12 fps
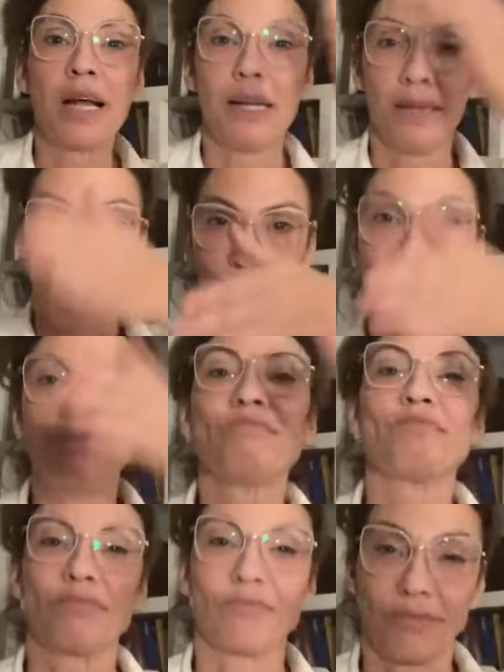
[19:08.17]
O sea,
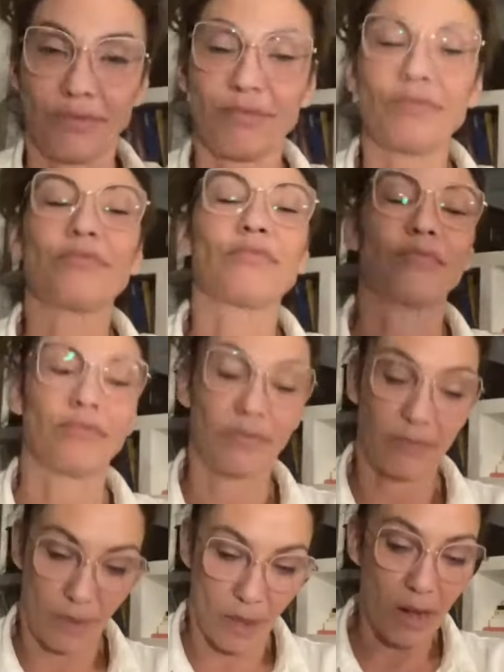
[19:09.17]
es, eso,
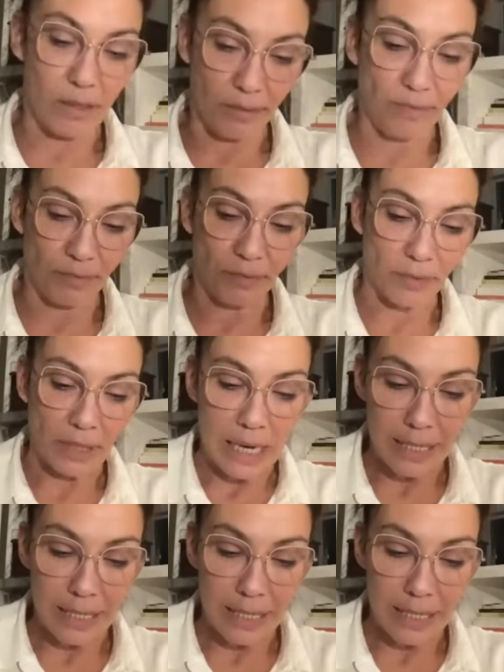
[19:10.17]
es soslayado.